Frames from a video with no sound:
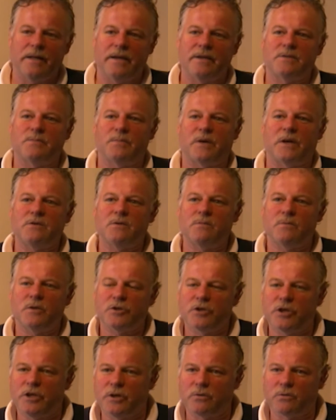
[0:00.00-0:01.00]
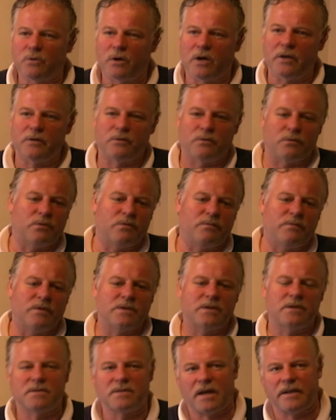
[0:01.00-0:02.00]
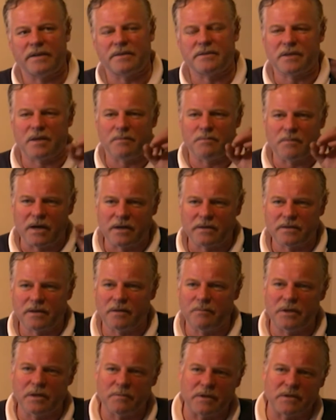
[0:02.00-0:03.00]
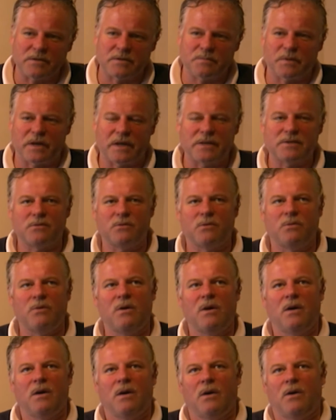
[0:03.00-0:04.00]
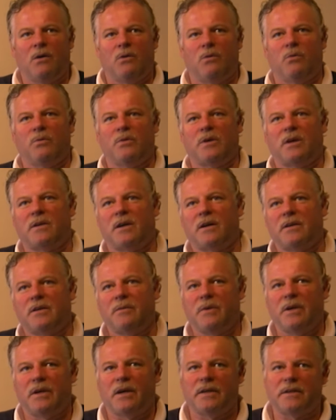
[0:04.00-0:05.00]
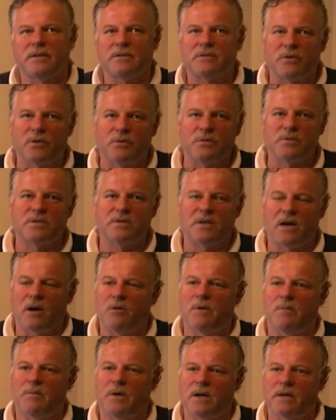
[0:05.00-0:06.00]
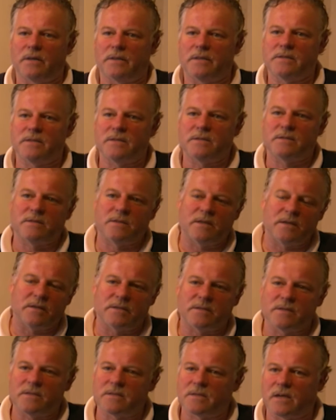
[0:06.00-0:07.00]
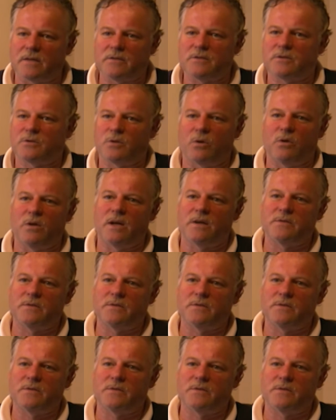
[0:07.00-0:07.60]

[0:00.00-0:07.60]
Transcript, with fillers: Espressomaschine dort und wie sie das alles gemacht hat mit dem Espresso. Und da dachte ich mir, ja, das könntest du auch mal machen. Das ist, äh, das ist ganz toll.